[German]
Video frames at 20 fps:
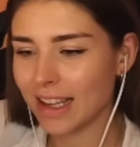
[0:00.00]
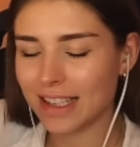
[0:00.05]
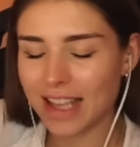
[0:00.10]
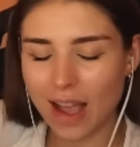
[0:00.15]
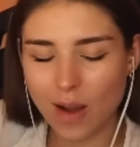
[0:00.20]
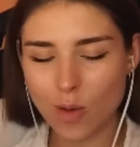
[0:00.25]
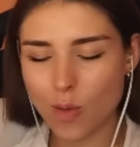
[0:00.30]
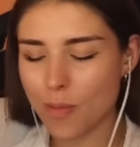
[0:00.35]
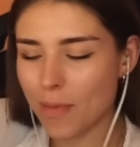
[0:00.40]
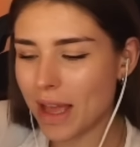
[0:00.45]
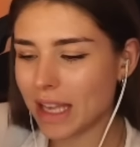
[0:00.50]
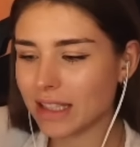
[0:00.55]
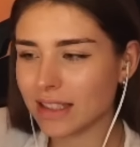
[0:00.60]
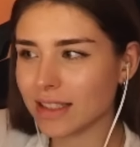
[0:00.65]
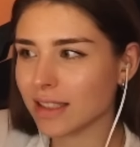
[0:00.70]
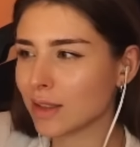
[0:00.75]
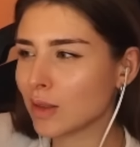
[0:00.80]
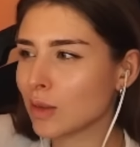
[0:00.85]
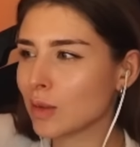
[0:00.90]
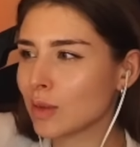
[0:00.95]
die
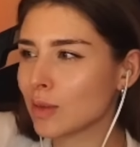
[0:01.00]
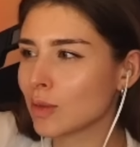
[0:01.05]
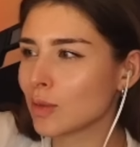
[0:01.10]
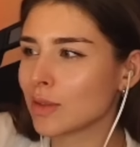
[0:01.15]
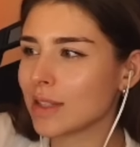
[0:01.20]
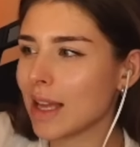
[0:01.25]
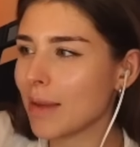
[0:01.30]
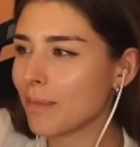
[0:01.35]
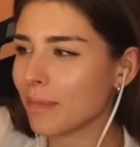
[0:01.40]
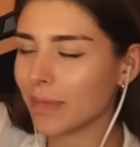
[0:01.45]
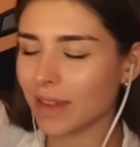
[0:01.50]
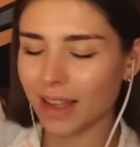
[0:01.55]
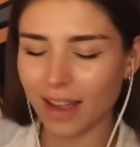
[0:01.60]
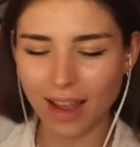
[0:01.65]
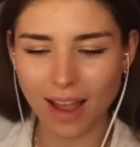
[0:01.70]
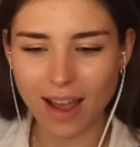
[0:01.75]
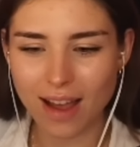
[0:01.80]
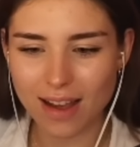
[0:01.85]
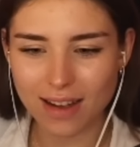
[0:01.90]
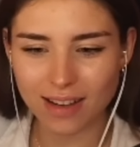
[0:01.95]
Argumente
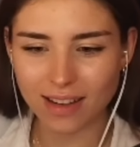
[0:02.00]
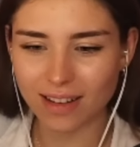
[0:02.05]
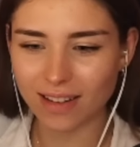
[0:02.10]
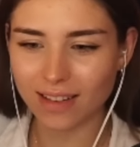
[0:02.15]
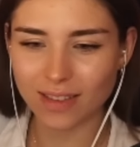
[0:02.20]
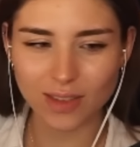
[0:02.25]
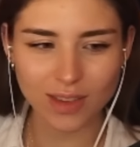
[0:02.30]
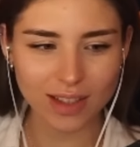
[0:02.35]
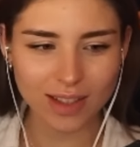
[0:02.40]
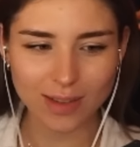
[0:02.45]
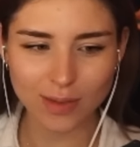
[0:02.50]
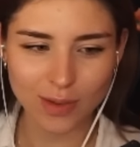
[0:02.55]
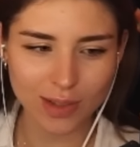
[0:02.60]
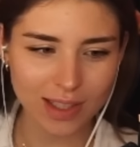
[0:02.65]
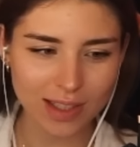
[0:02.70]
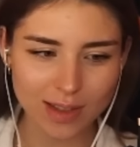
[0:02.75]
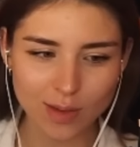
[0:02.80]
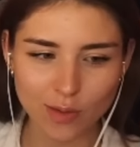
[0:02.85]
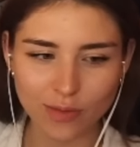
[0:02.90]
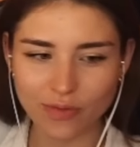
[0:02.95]
zusammentragen und ich würde
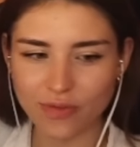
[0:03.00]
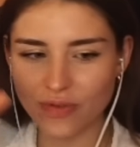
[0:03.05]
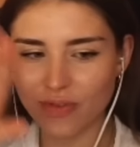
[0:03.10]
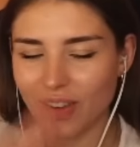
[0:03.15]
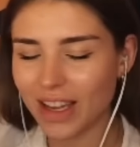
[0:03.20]
die so